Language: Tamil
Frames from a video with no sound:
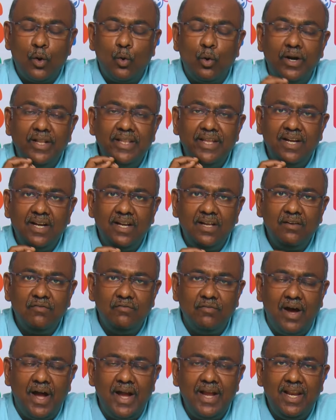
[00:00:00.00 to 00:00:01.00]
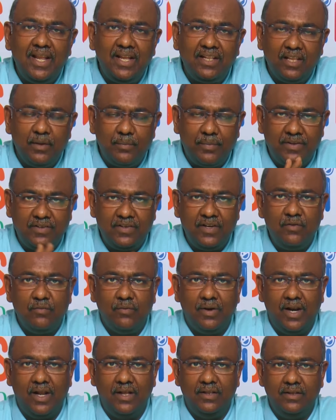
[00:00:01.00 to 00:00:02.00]
குழந்தைங்களுக்கு வாயில் எந்த
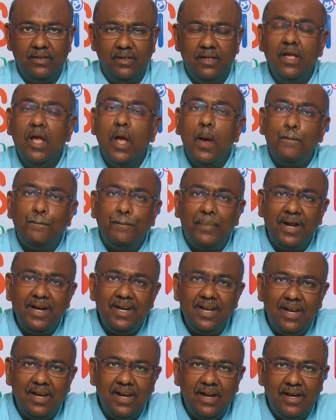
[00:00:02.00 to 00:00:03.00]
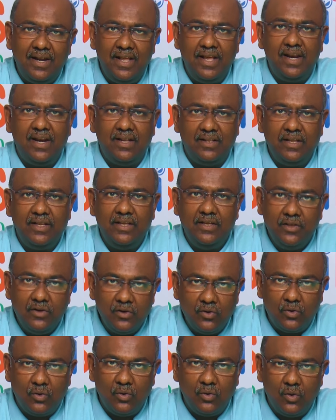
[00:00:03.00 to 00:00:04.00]
பிரச்சனையும் வராது பல்லெல்லாம் நேராக தான்
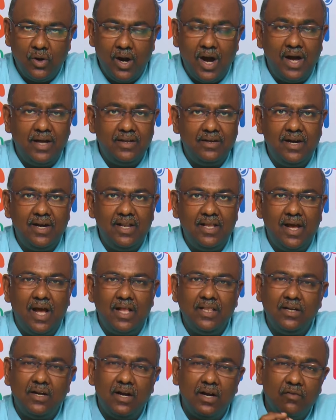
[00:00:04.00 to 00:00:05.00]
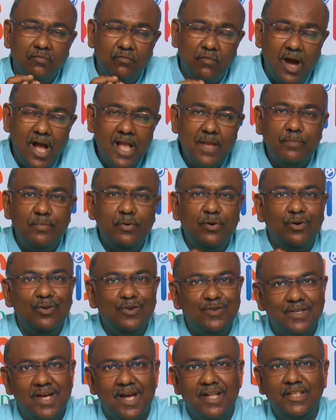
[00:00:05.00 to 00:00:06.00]
இருக்கும் அதனால் அதுக்கான
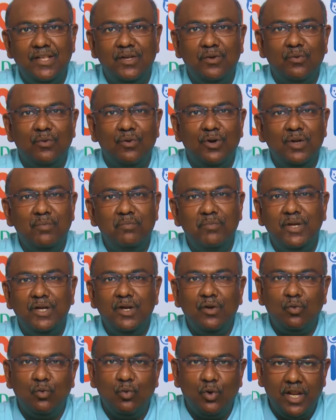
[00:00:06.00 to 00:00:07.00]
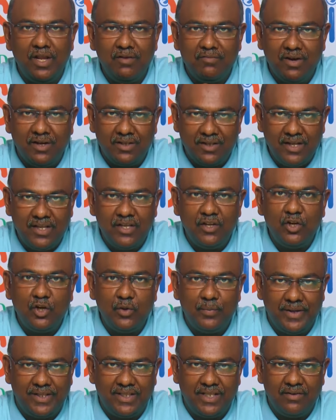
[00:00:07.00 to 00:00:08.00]
வாய்ப்புகளும் சாத்தியக்கூறுகளும் மிக குறைவாக தான்
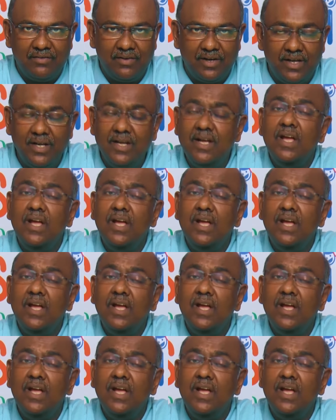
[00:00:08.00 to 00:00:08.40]
இருக்குமே தவிர